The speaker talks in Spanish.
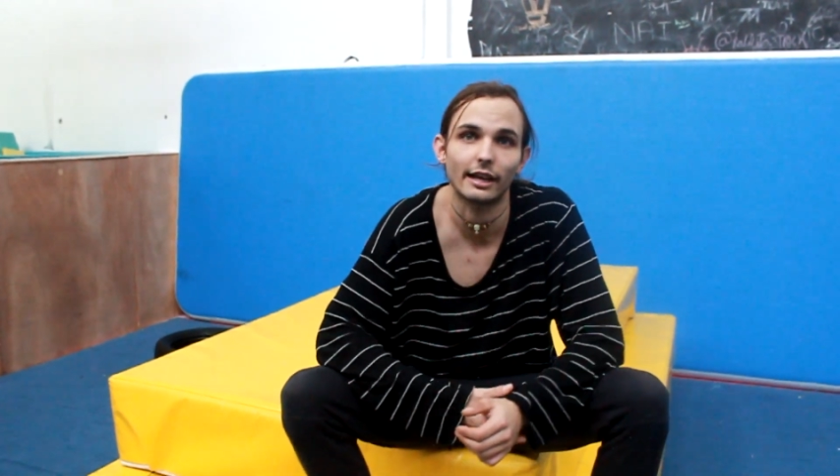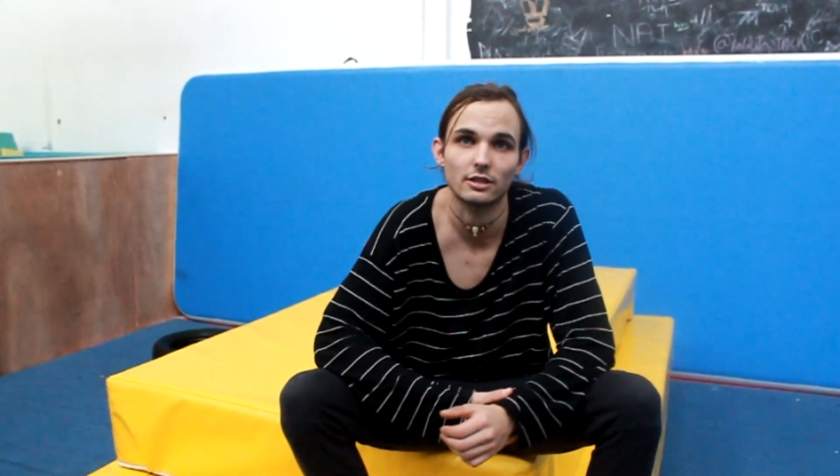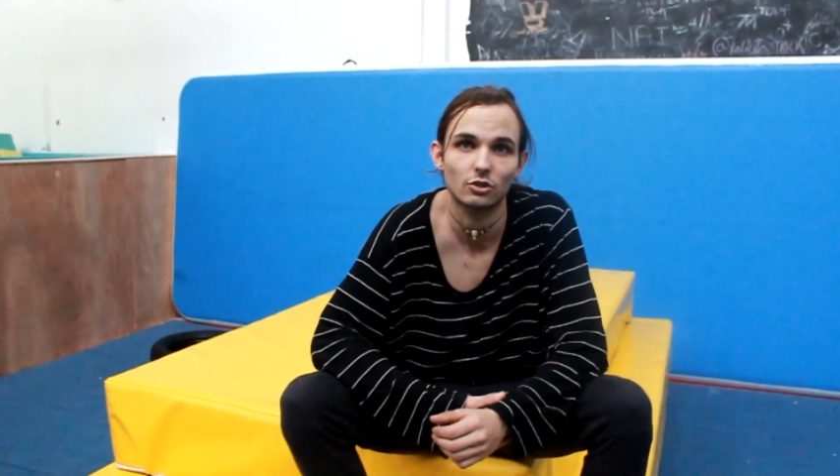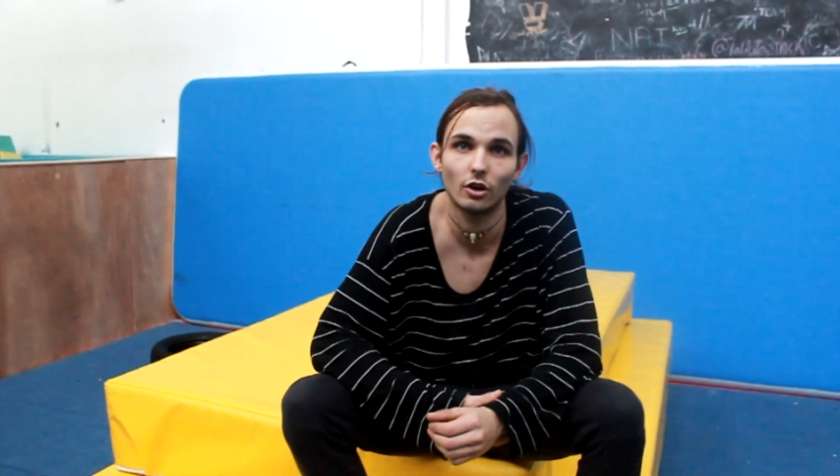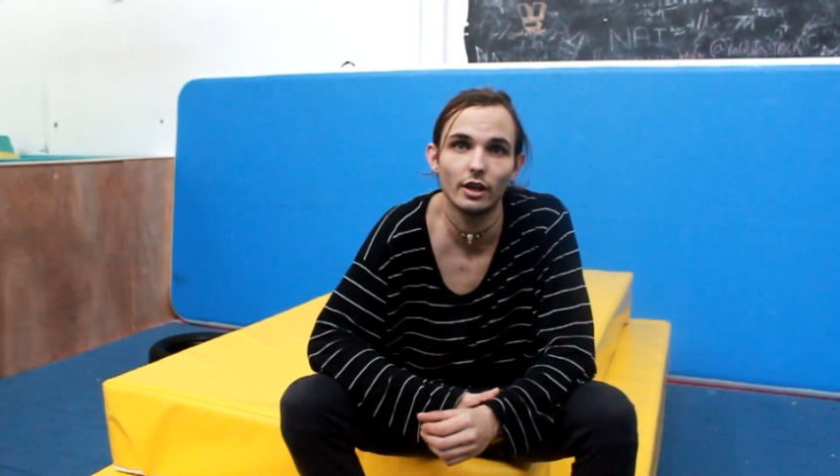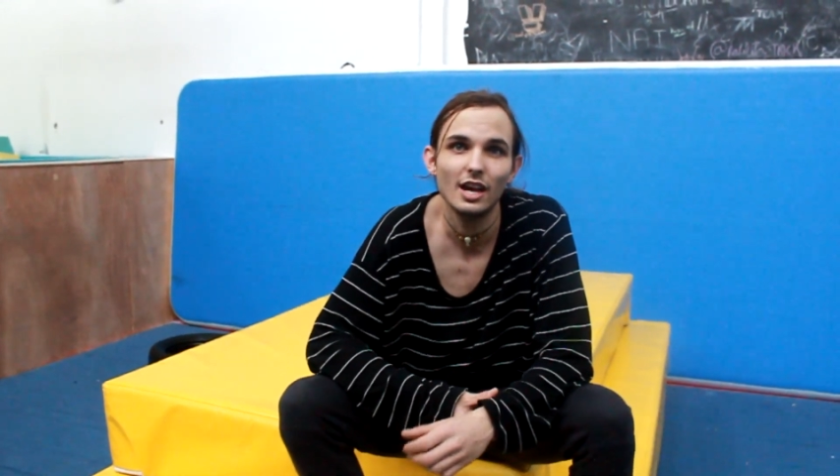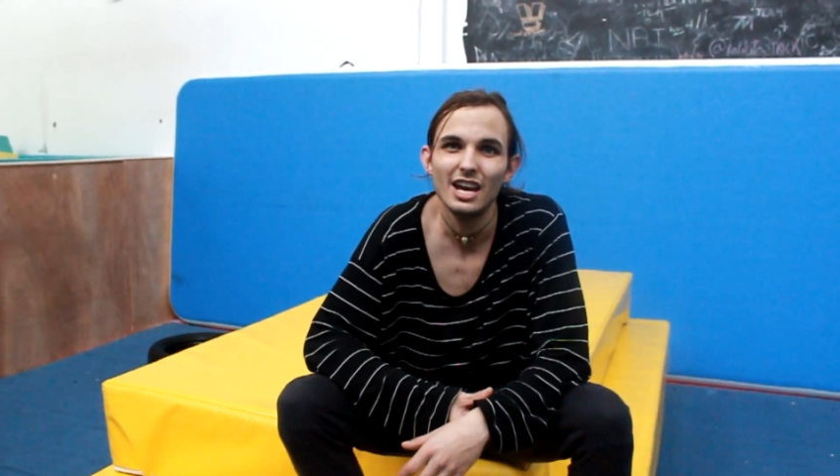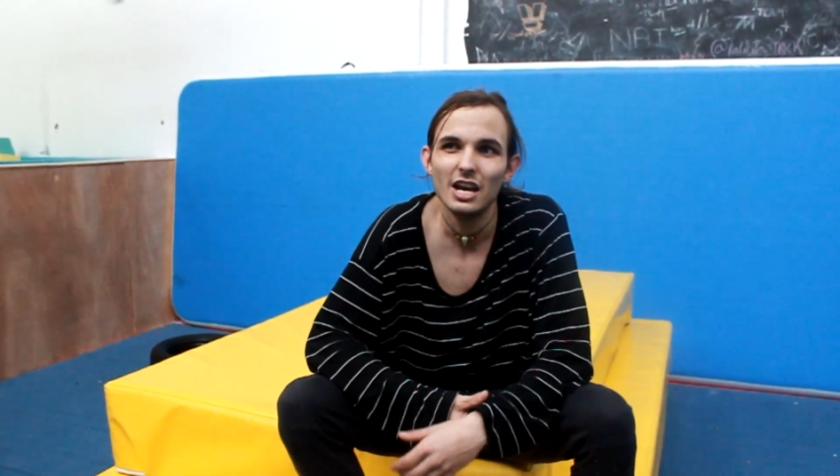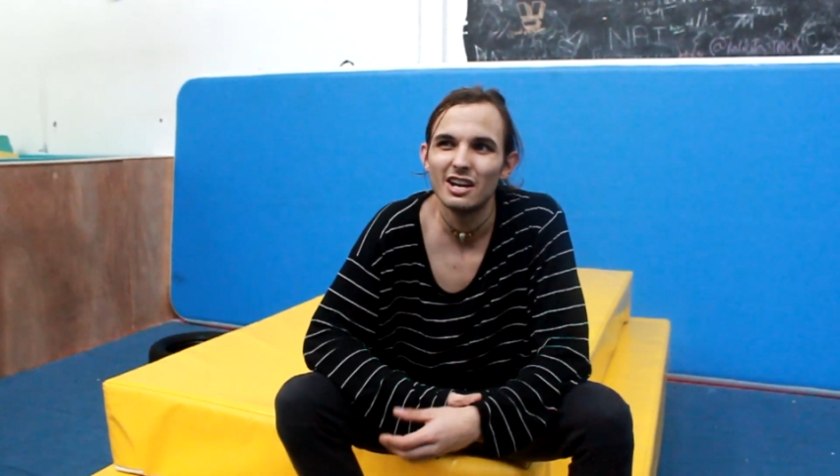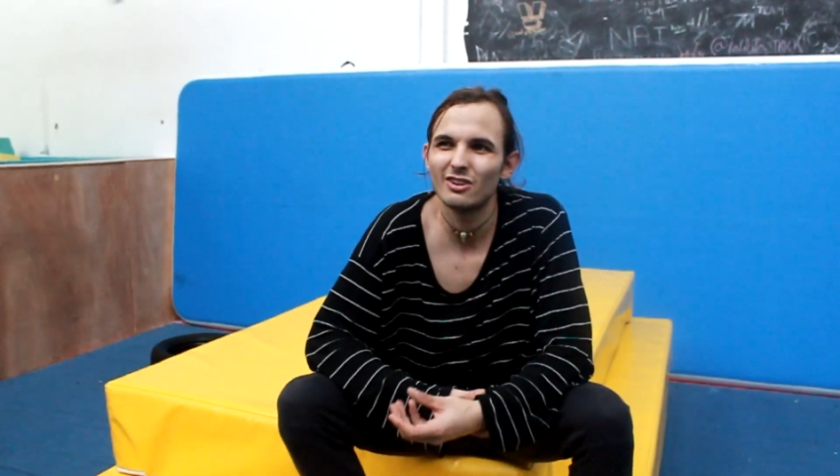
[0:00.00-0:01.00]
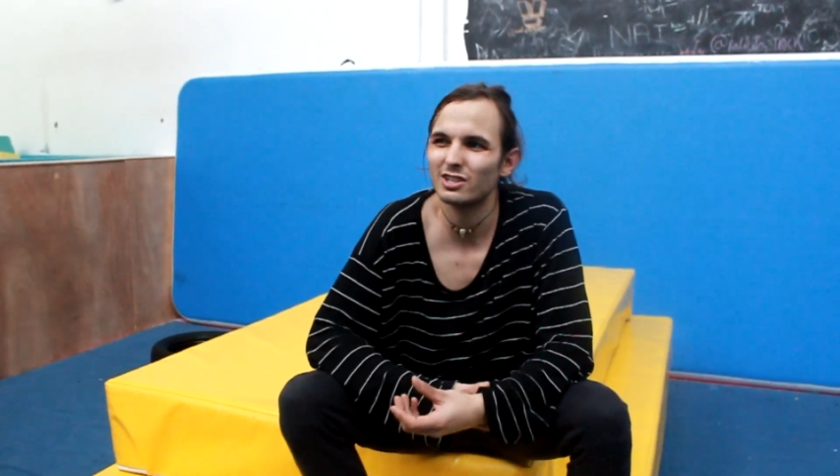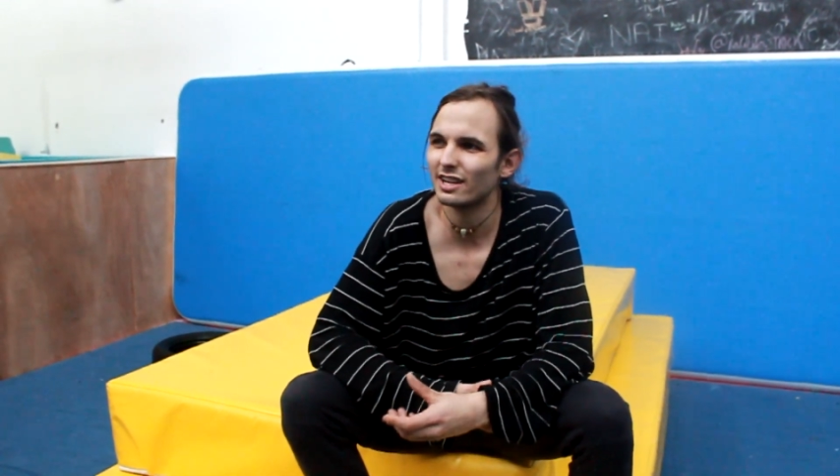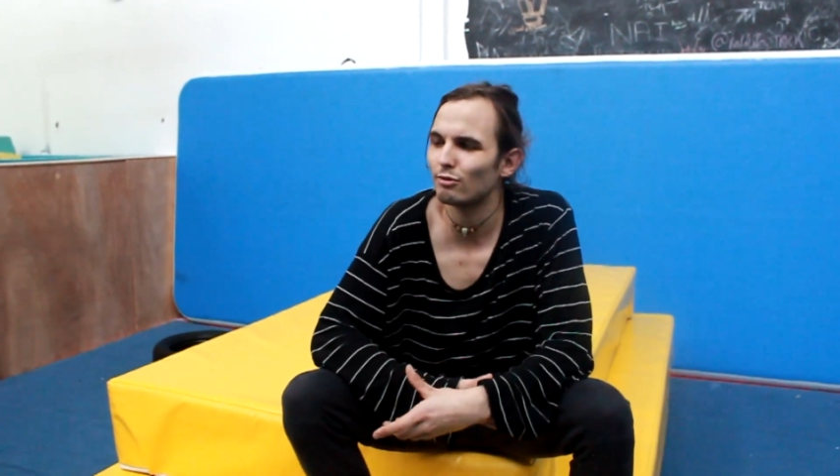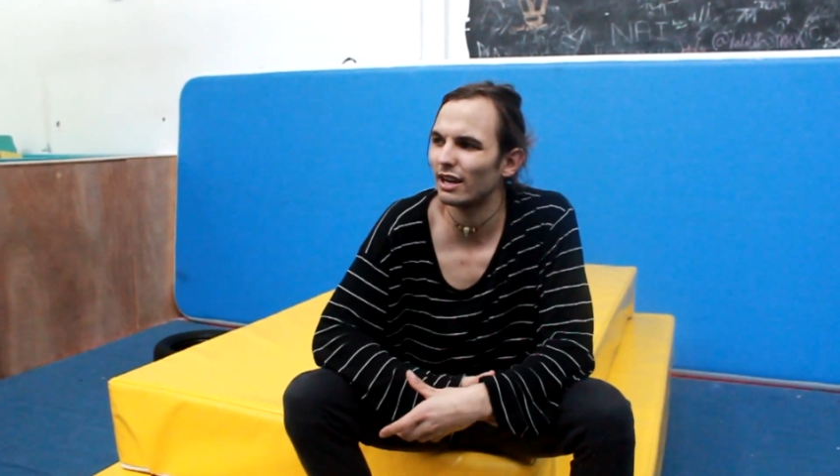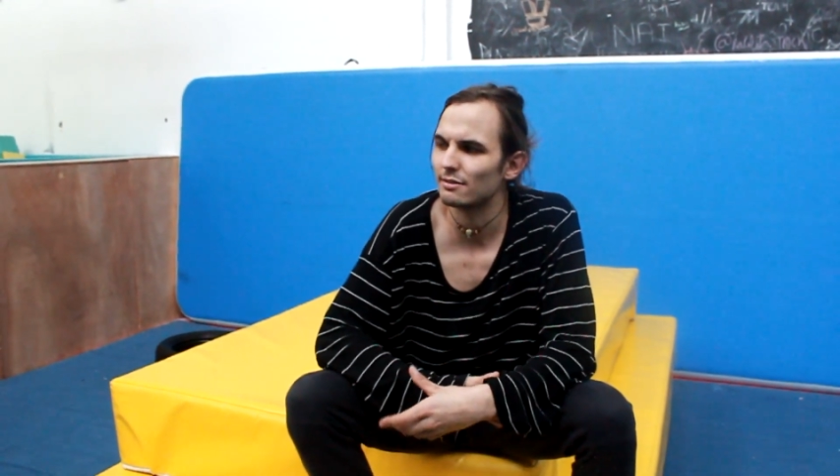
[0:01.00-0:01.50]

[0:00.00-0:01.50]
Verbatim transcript: ya que estoy. No sé cuáles